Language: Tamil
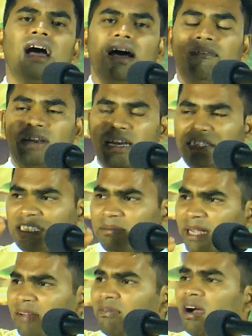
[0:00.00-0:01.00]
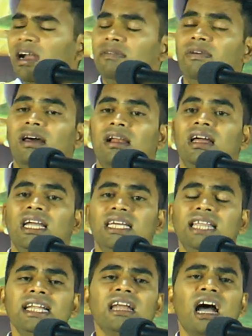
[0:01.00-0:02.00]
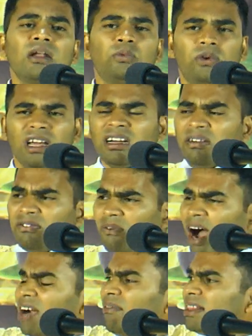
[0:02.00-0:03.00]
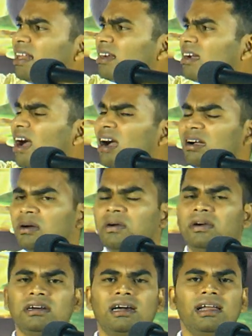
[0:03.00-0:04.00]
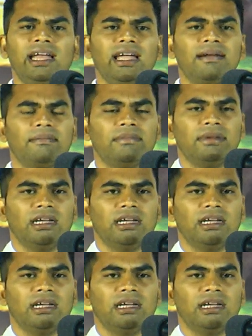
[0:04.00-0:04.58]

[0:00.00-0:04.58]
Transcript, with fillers: அவர் என்றுமே வாழ்வார் இதை நான் உலகு வாழ்வதற்காக கொடுக்கிறேன்